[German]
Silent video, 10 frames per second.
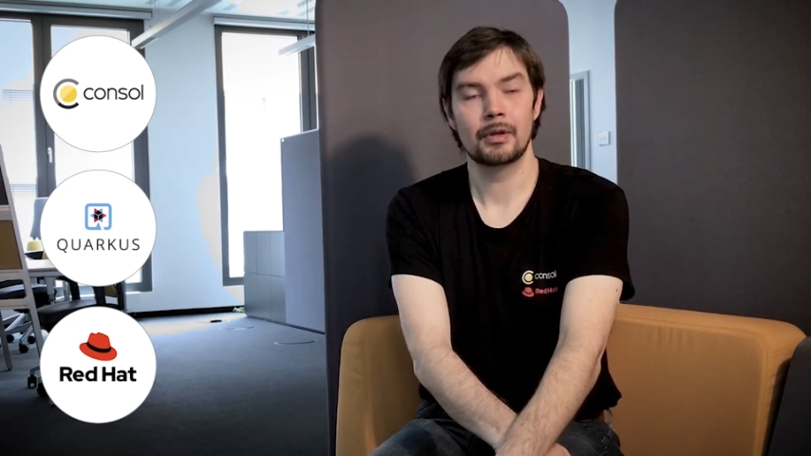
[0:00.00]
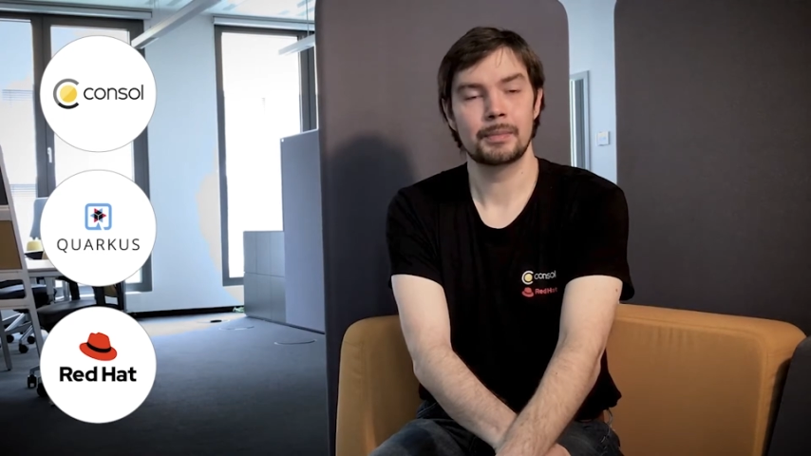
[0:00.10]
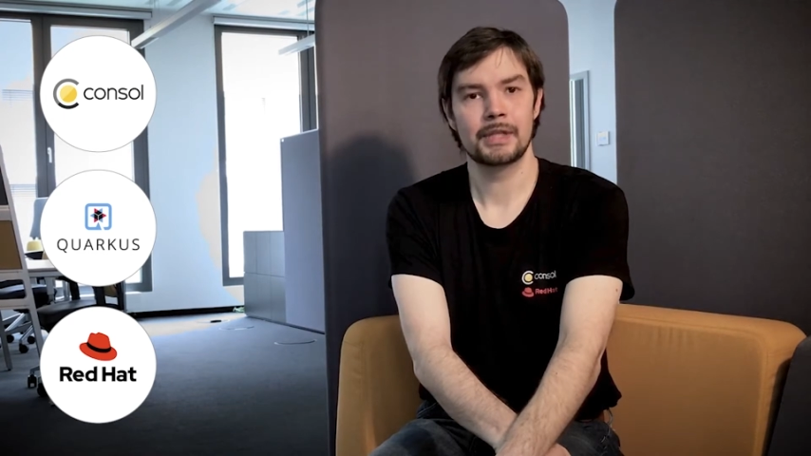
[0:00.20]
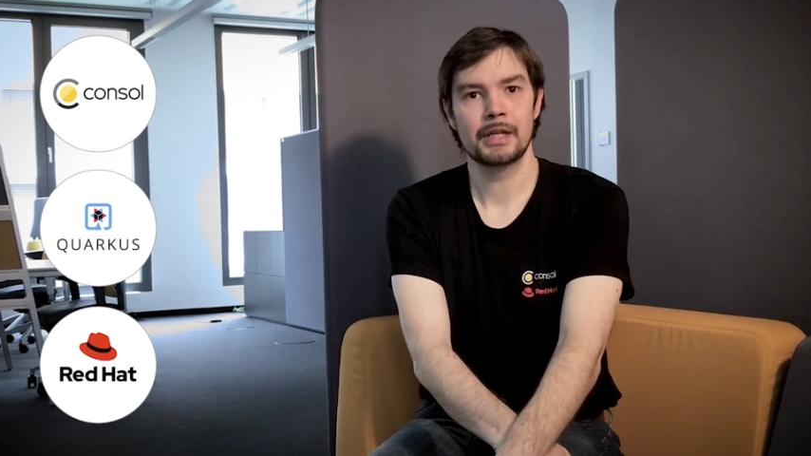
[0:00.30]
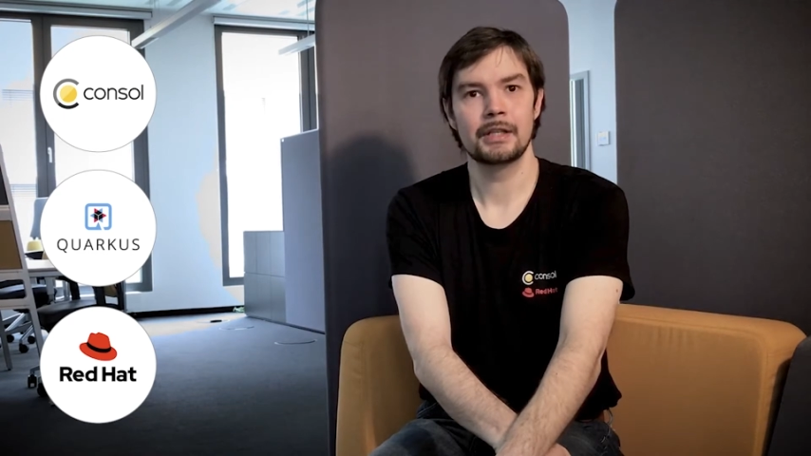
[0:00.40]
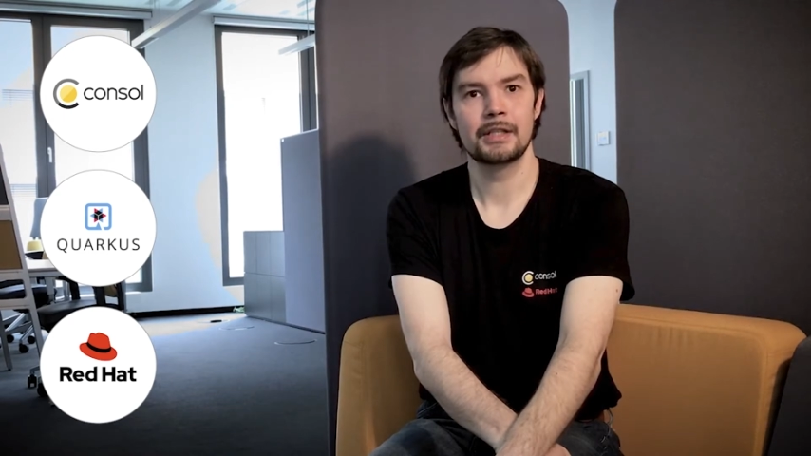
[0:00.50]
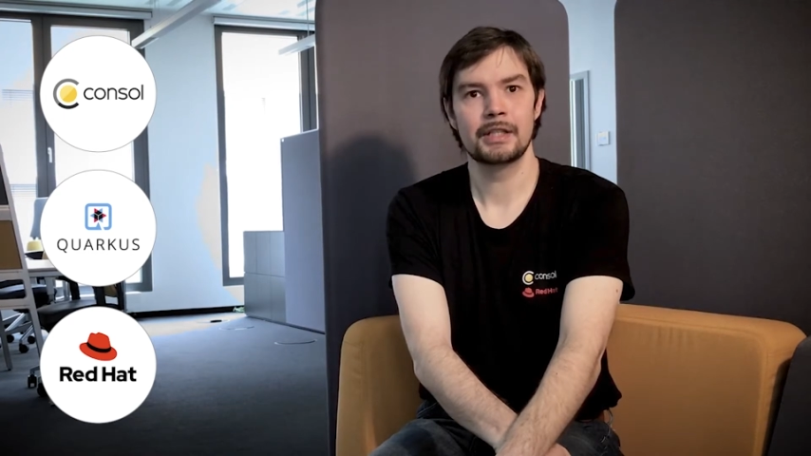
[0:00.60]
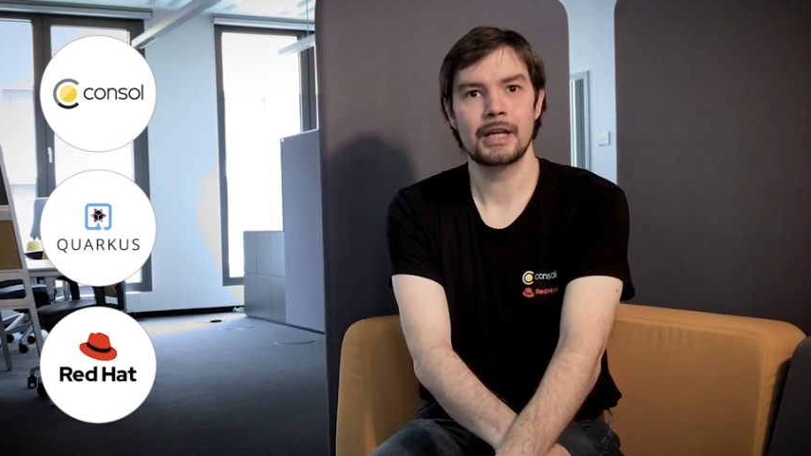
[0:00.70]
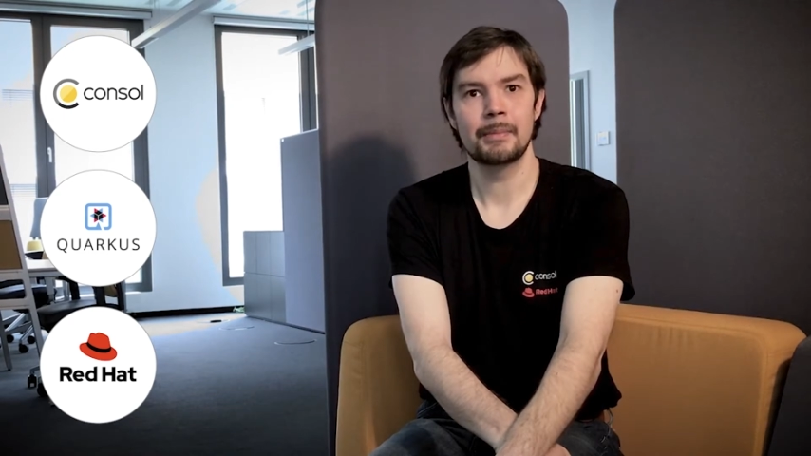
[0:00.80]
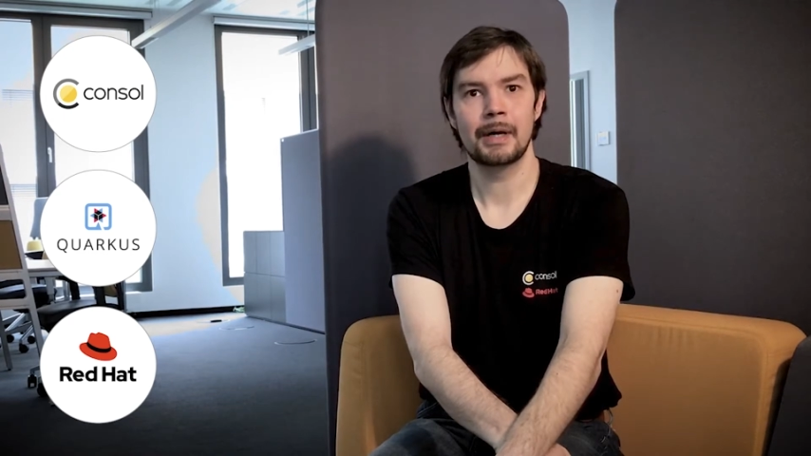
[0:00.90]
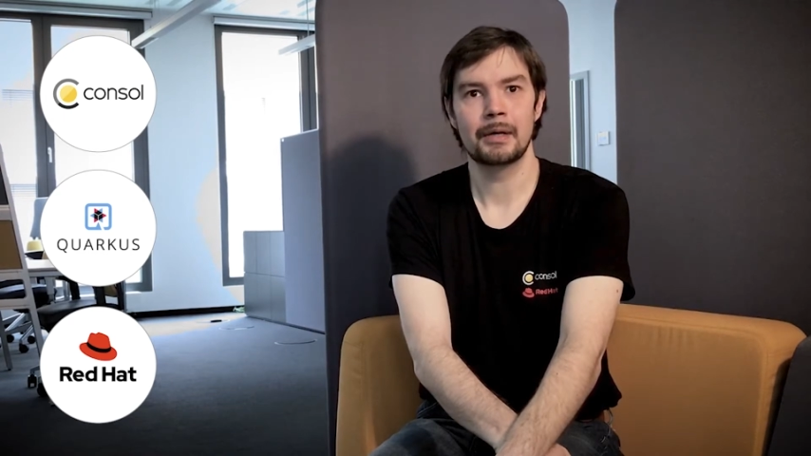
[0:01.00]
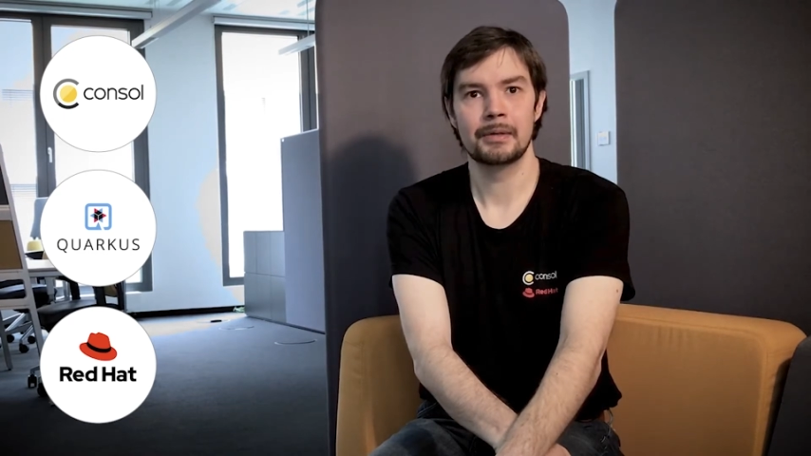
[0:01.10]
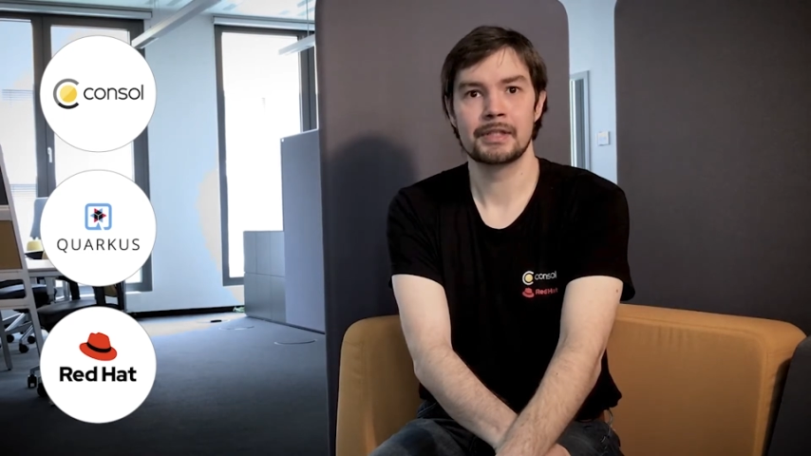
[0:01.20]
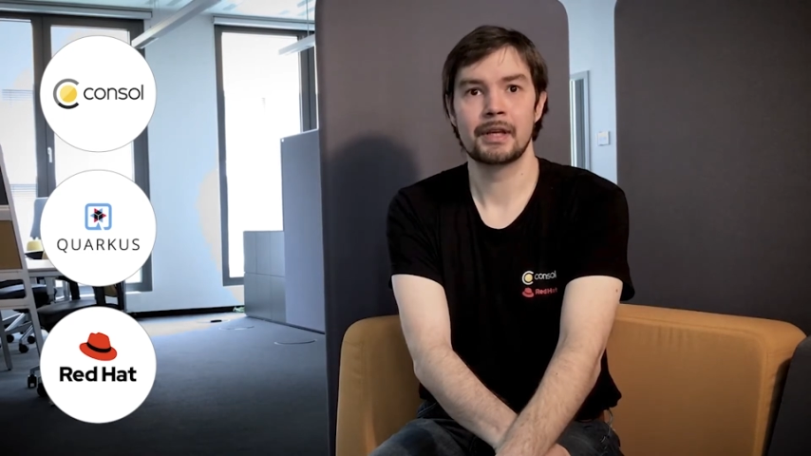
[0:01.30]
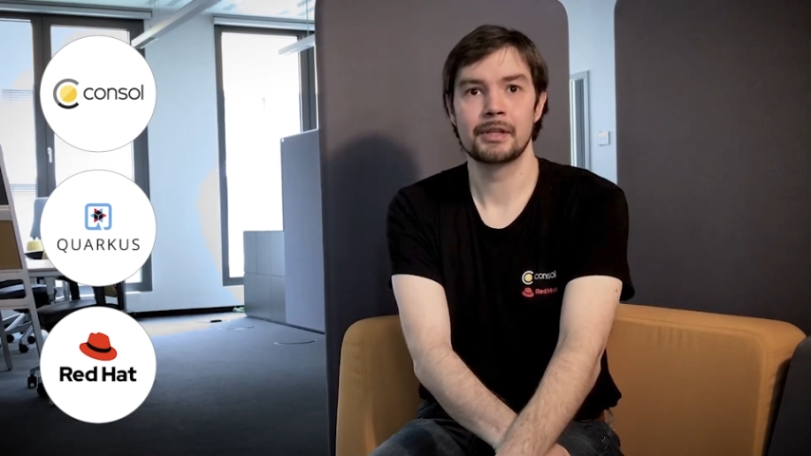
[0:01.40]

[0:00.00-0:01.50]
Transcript: und bezeichnet sich selber als